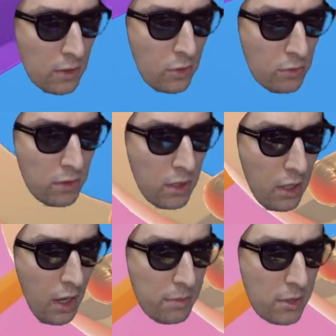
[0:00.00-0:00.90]
飛んで
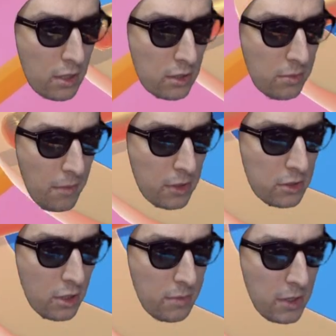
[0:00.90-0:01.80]
危なかった。全
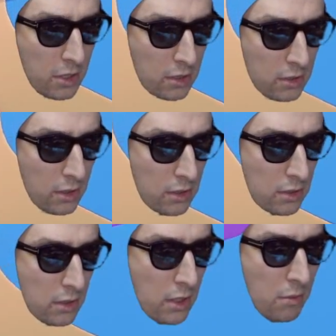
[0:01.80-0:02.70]
く見えてな
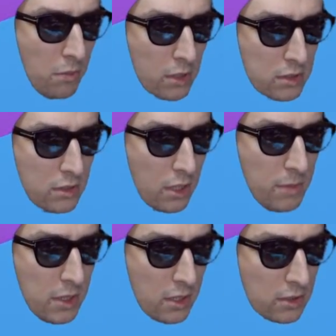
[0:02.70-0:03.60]
かった。全く
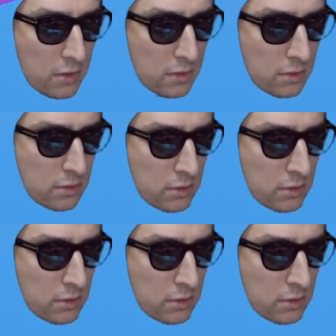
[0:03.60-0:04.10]
見えてなかったぞ。